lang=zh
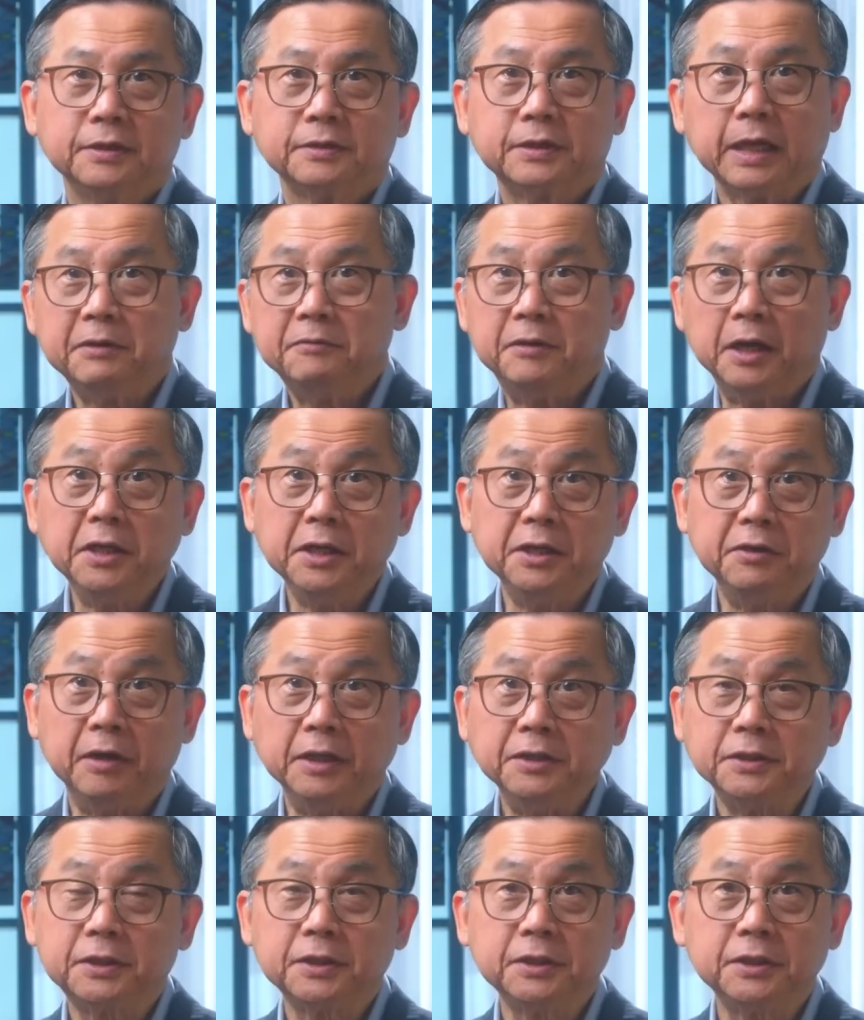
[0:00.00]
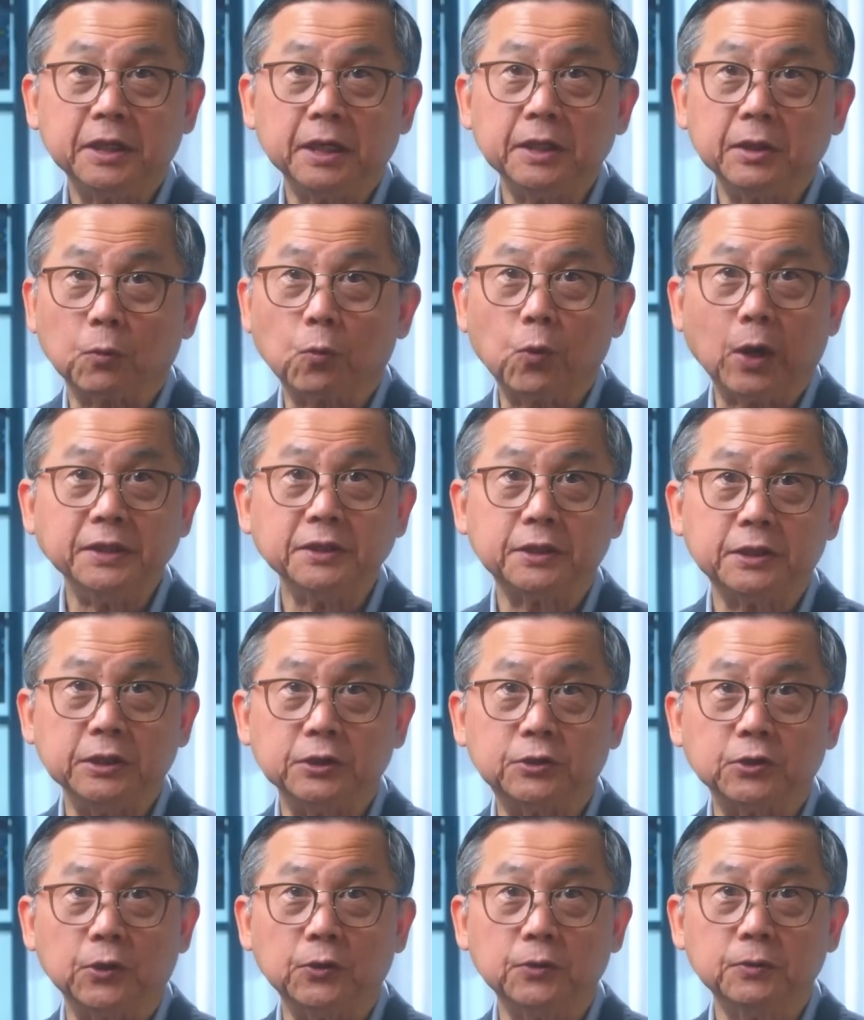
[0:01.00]
在人与人之间的关
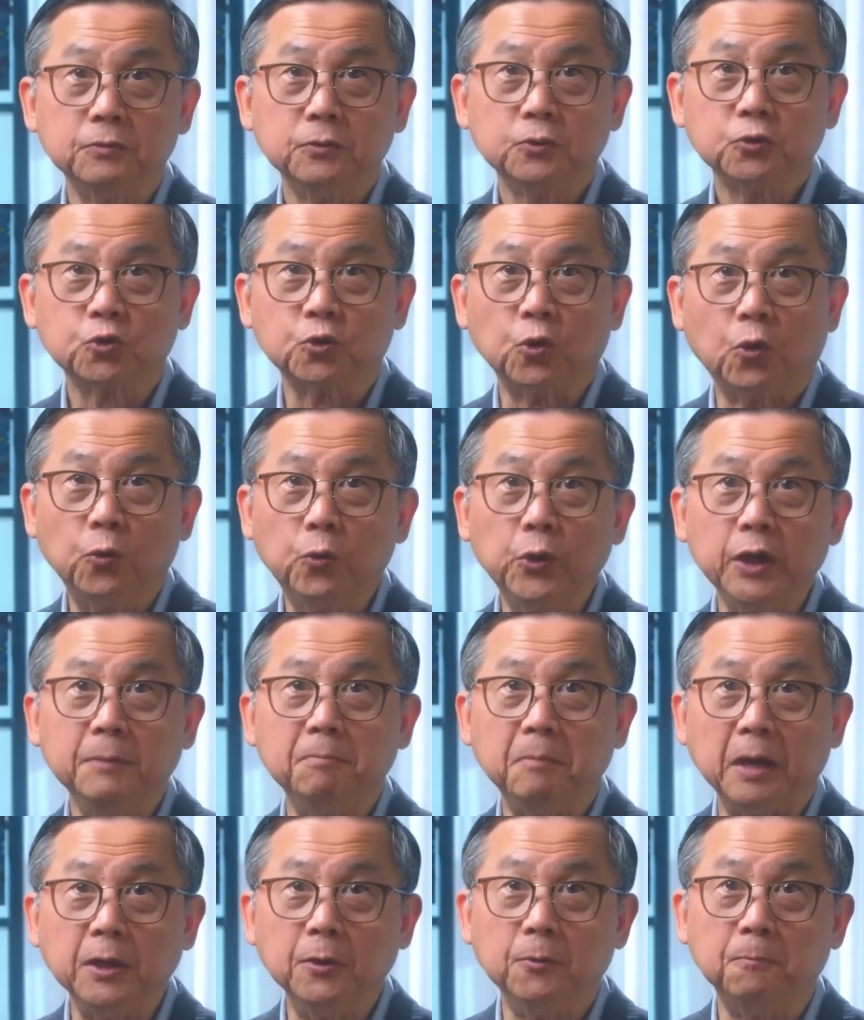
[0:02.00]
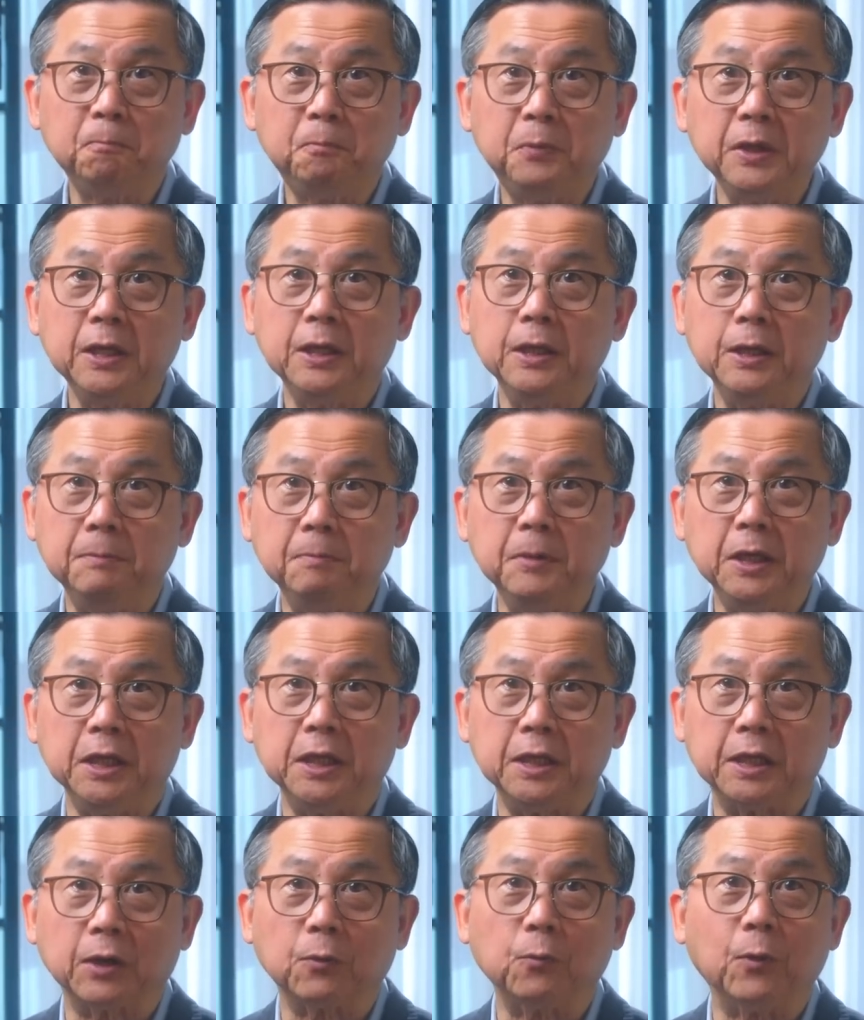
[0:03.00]
系中，所谓没有秘
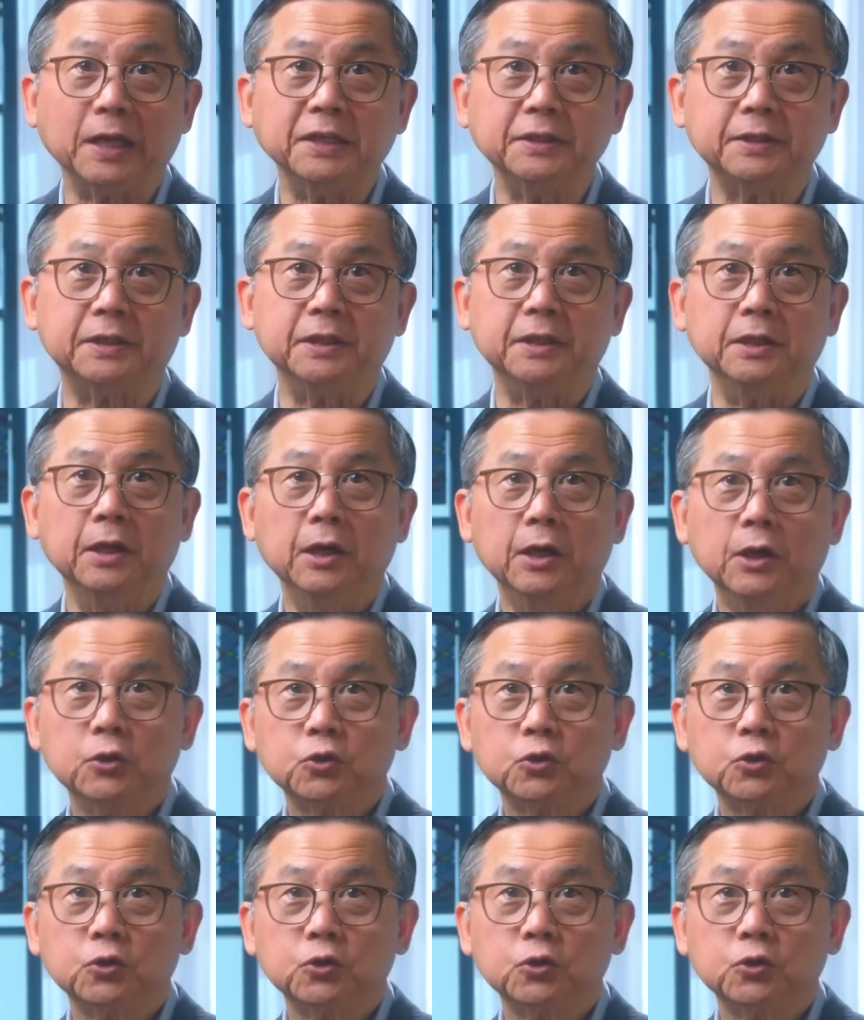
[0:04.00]
密的关系，